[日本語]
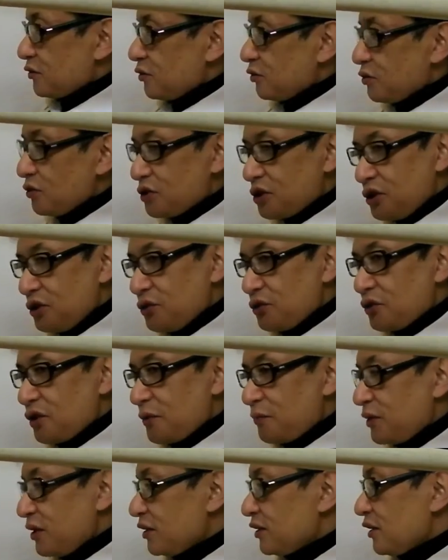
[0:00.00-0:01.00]
この機能が
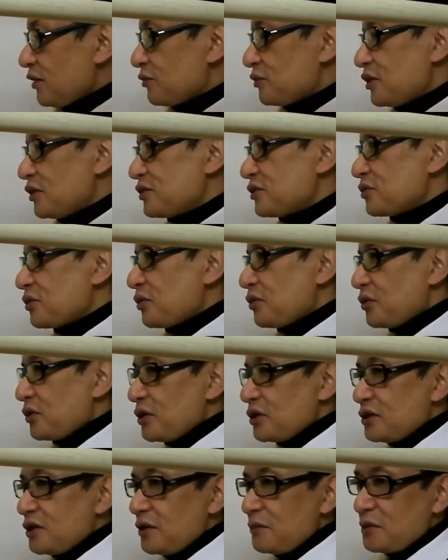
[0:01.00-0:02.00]
ベータのテストを終
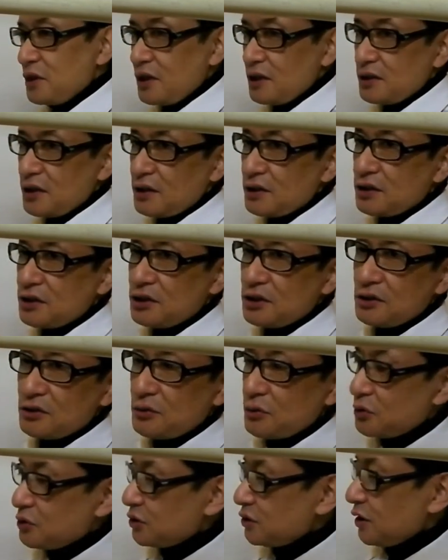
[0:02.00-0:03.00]
えて皆さんに浸
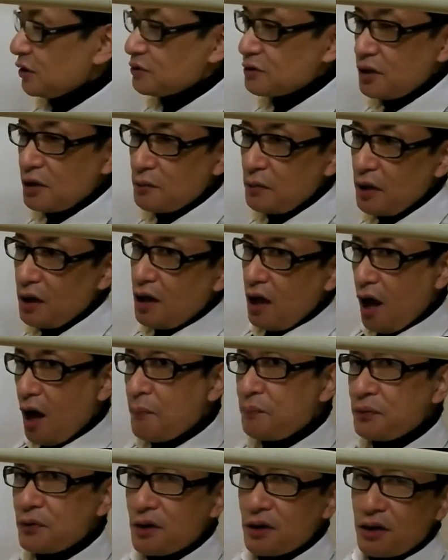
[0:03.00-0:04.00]
透してくれば、
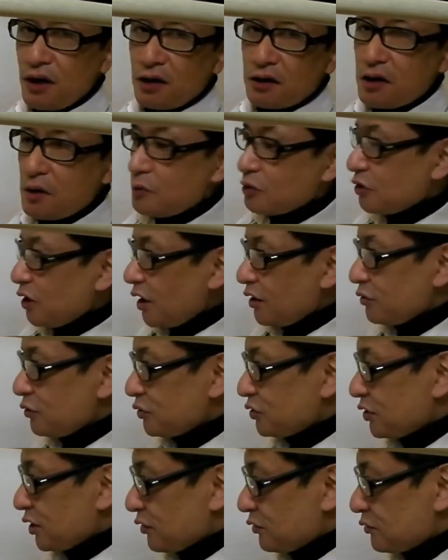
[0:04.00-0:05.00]
アプリなんかも対応
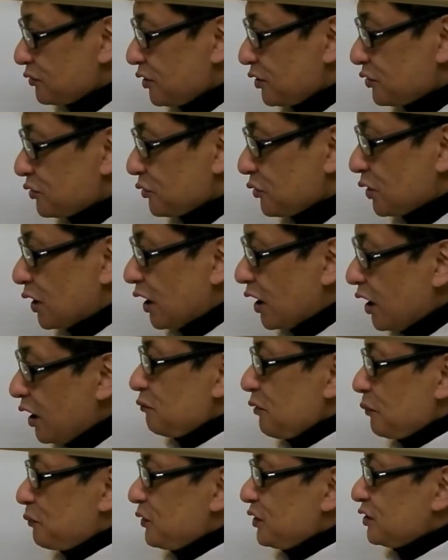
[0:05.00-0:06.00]
してくるでしょうから、
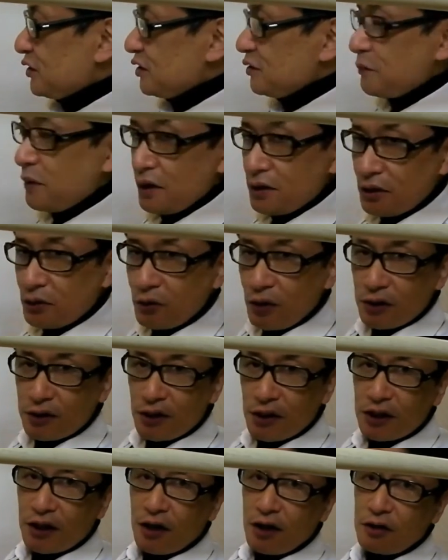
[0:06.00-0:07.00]
まあ、PC 版にこうやって
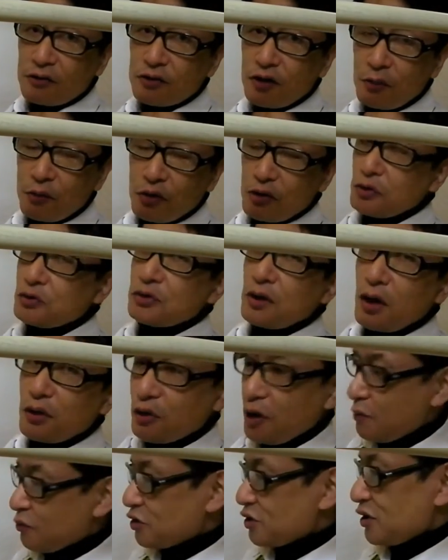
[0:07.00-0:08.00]
行かなくても良くなる
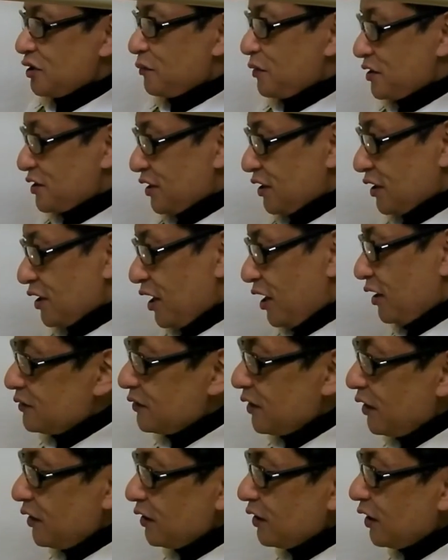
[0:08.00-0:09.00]
かもしれませんが、
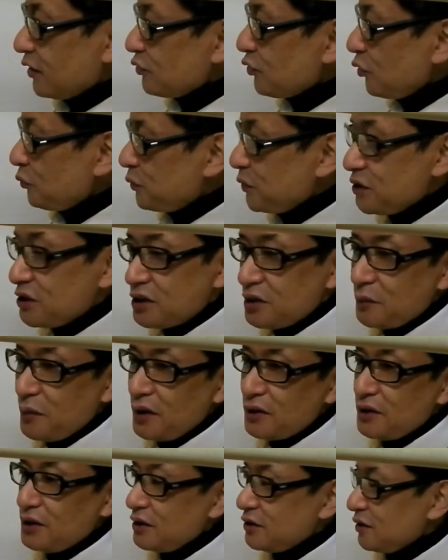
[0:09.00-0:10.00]
何かと PC
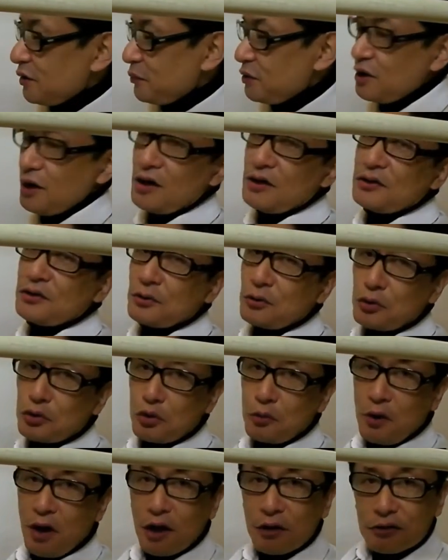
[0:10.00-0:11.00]
版に行ってみたいっていうこと
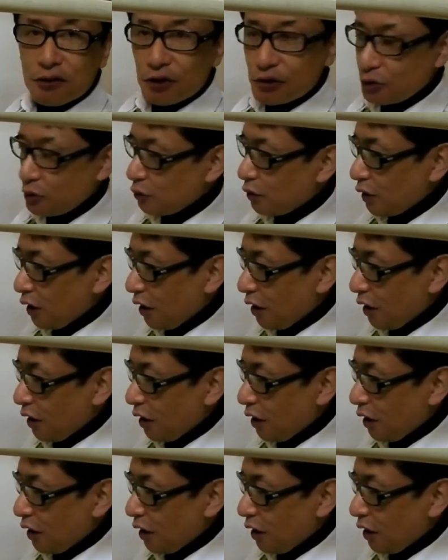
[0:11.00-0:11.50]
もあるでしょうか